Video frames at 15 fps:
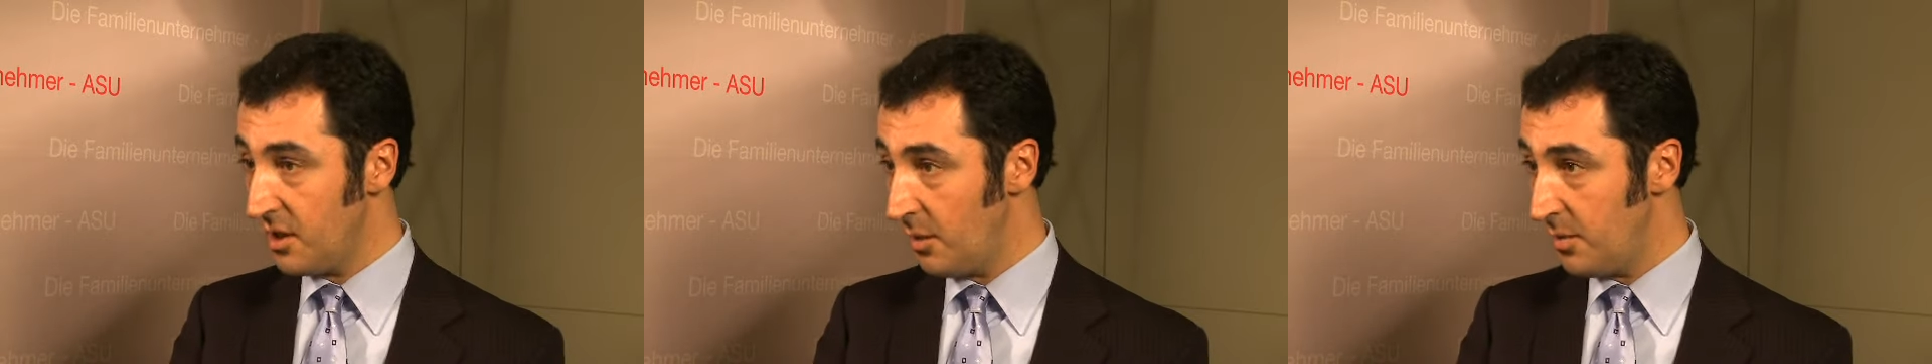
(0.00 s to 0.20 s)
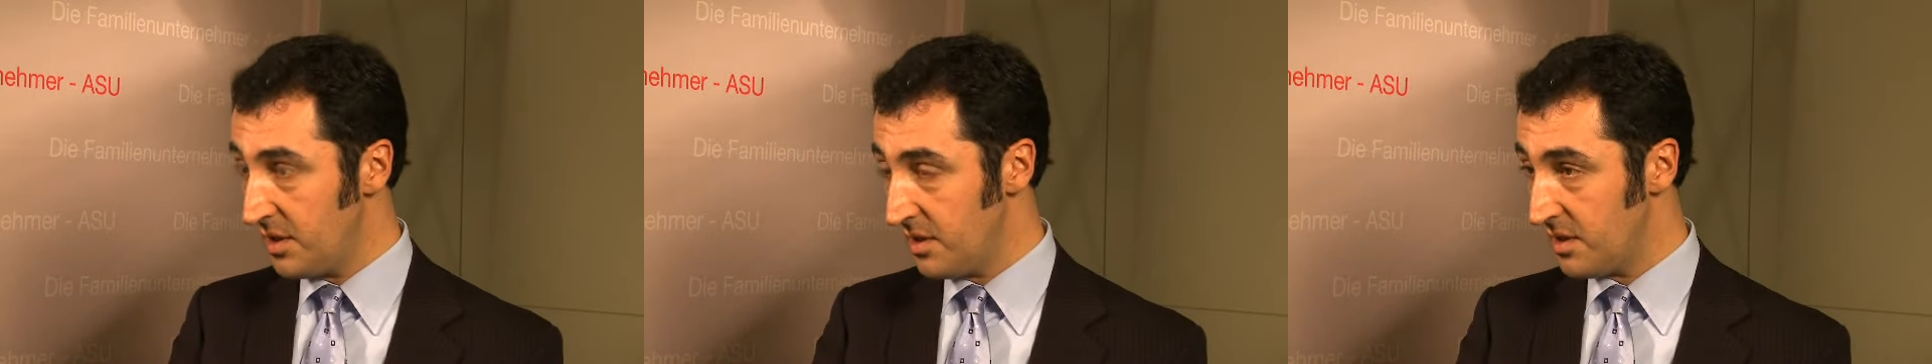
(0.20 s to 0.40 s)

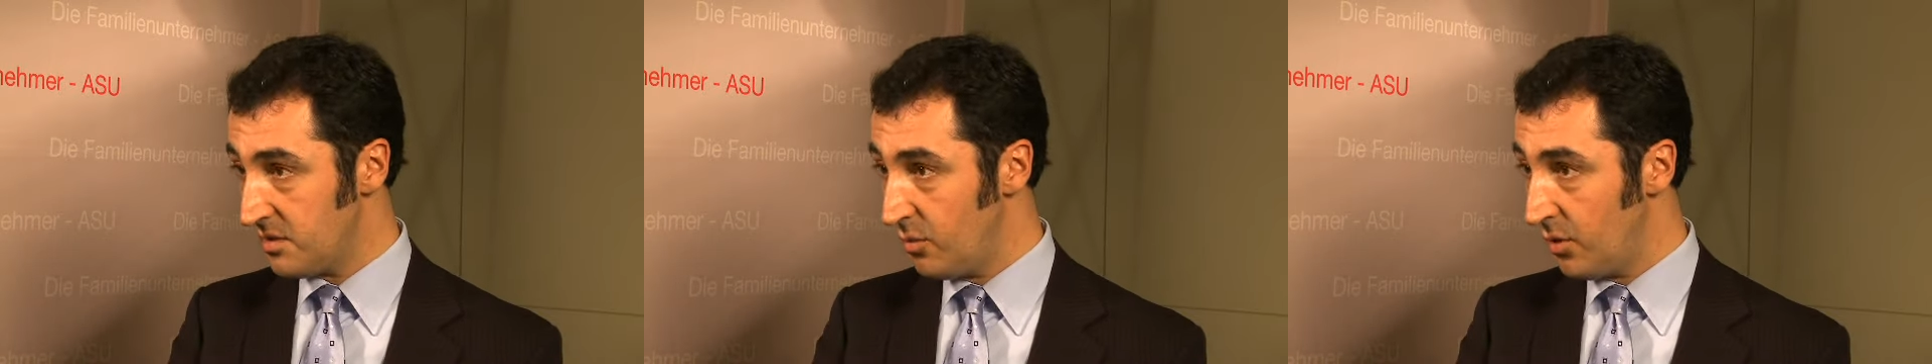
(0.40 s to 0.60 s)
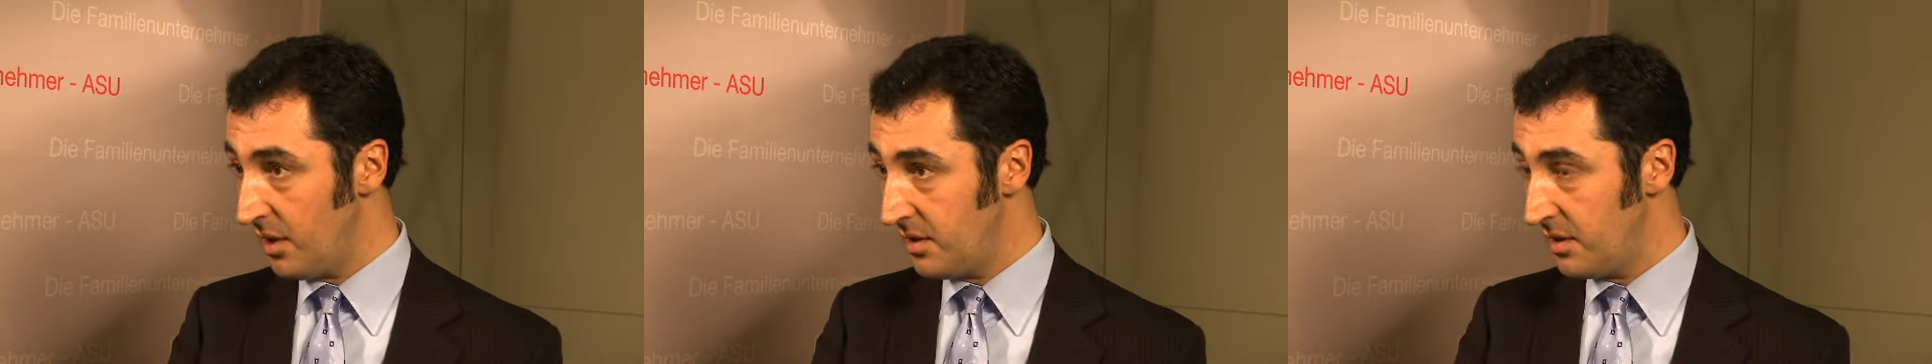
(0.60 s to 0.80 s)
glaube ich,
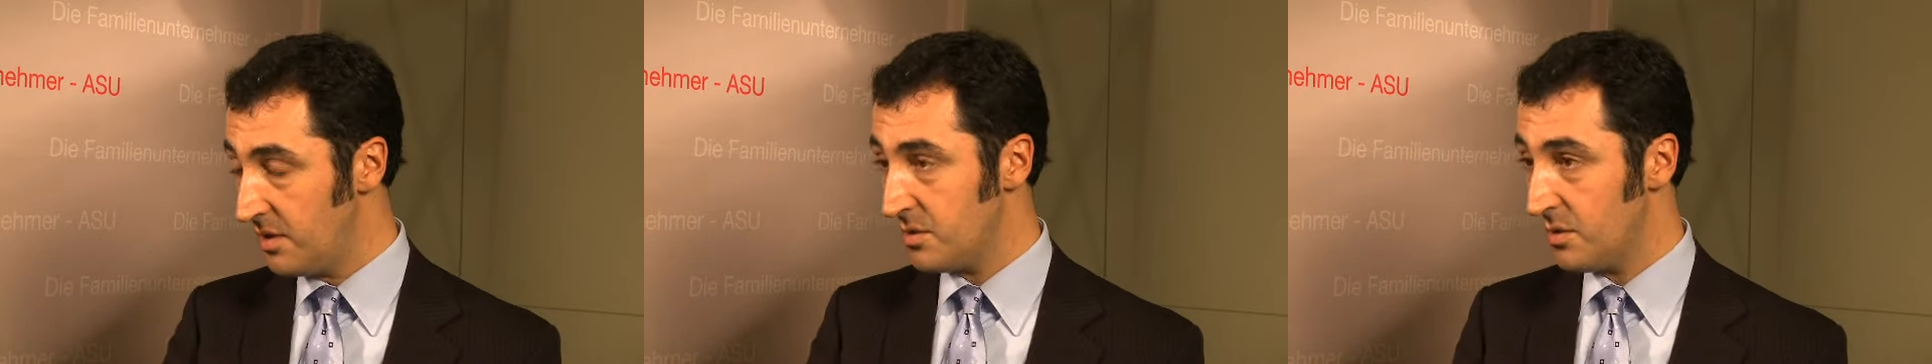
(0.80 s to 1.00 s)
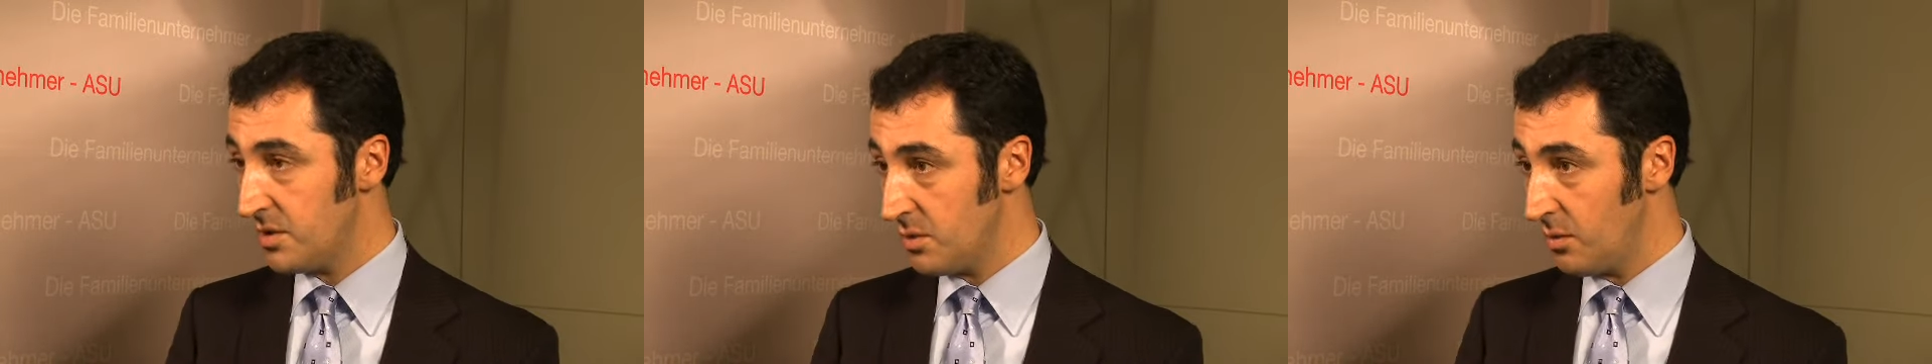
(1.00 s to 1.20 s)
das, woran die
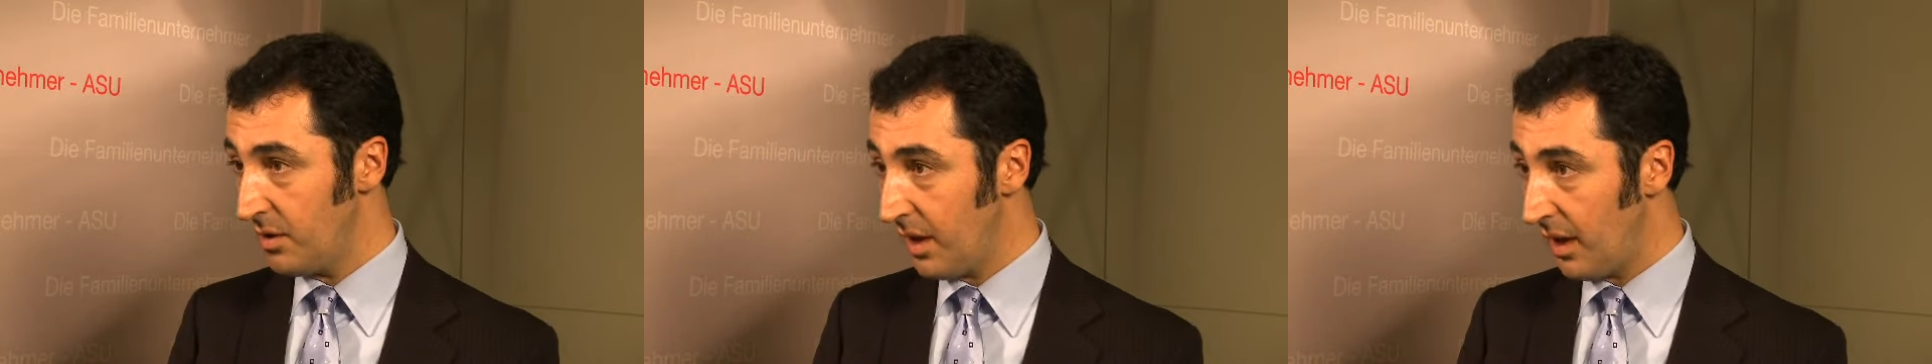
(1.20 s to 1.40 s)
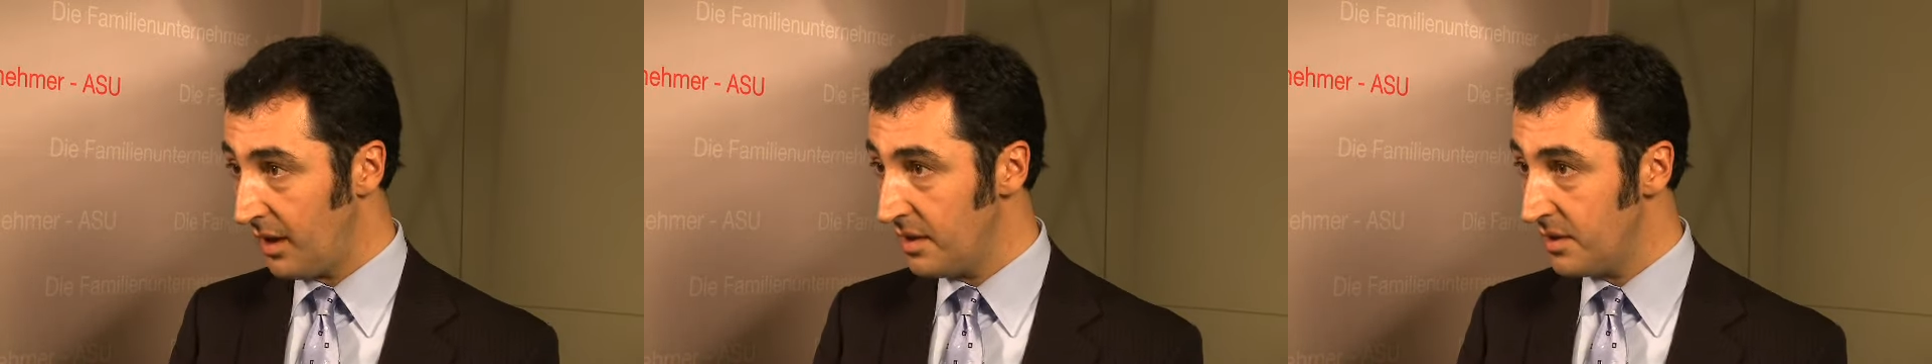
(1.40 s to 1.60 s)
Diskussion
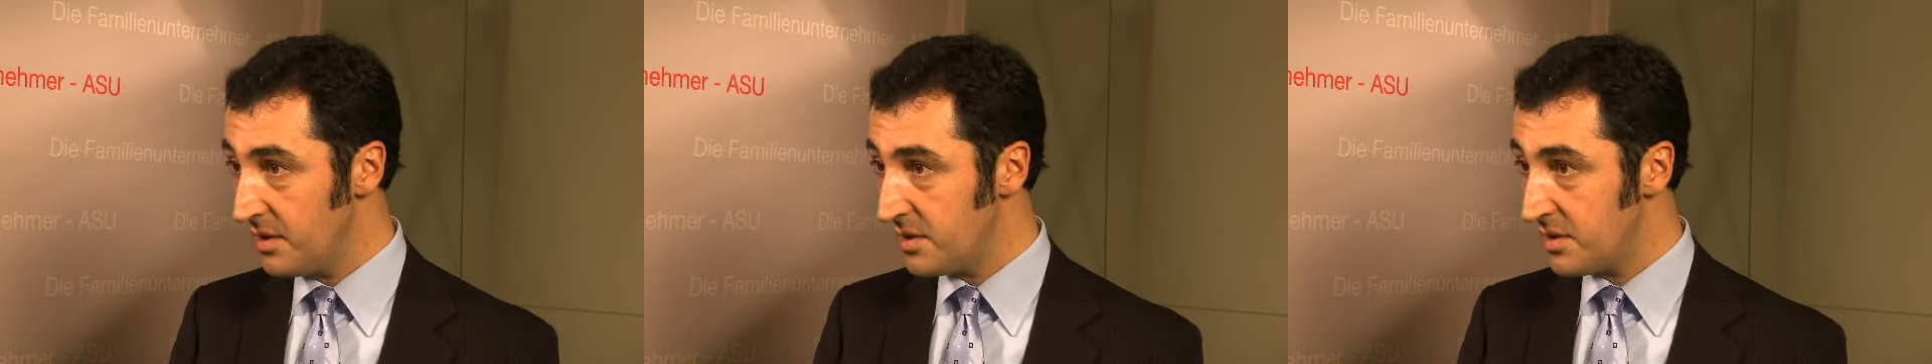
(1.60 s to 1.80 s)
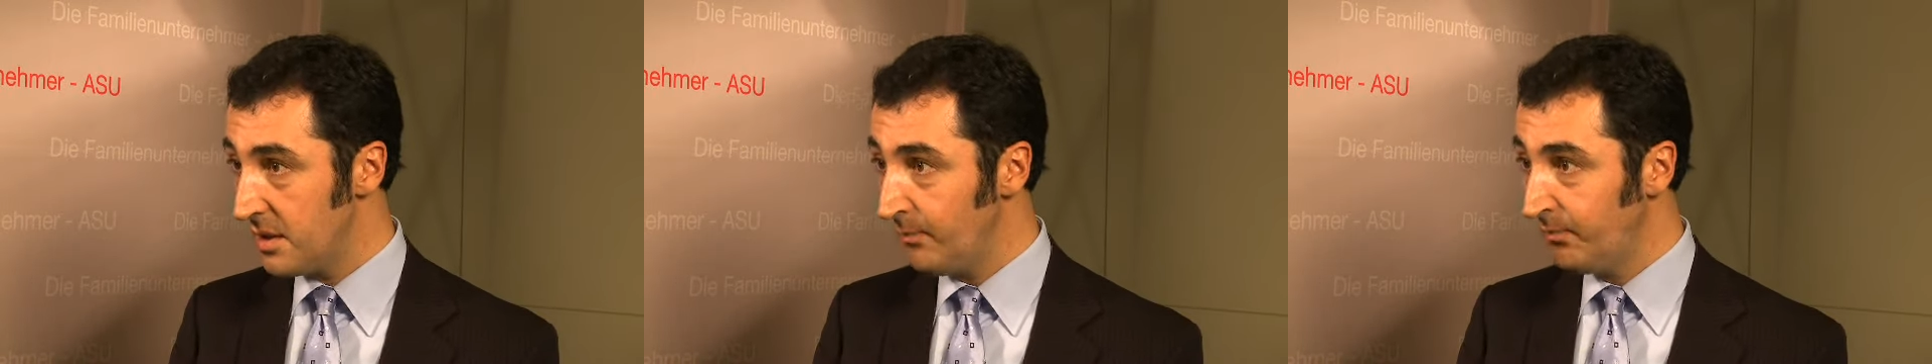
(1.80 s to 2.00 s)
krankt
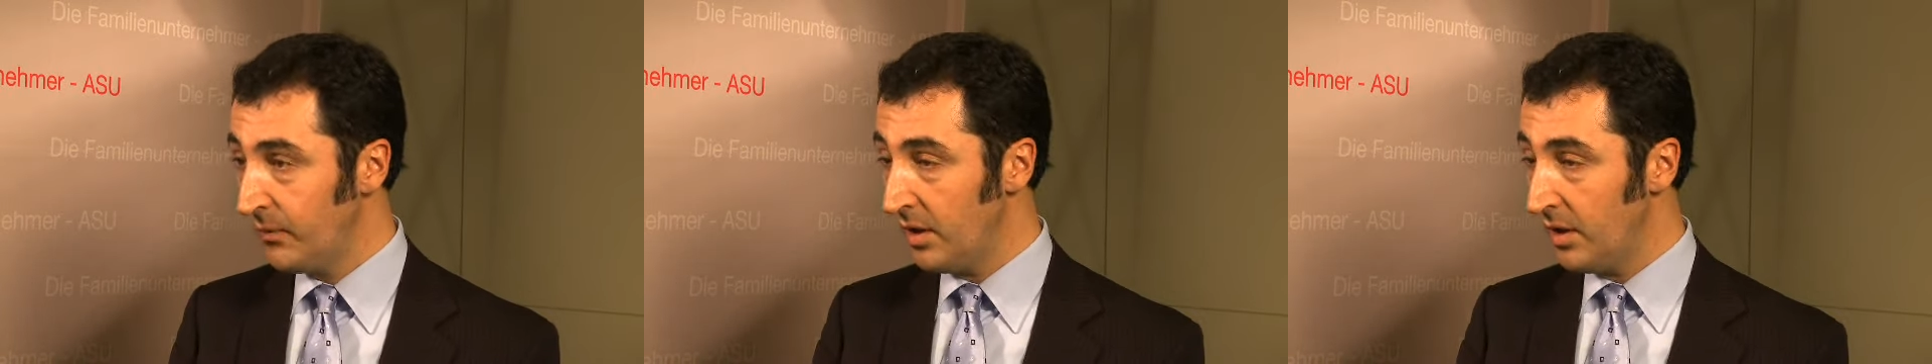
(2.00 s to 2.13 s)
ist,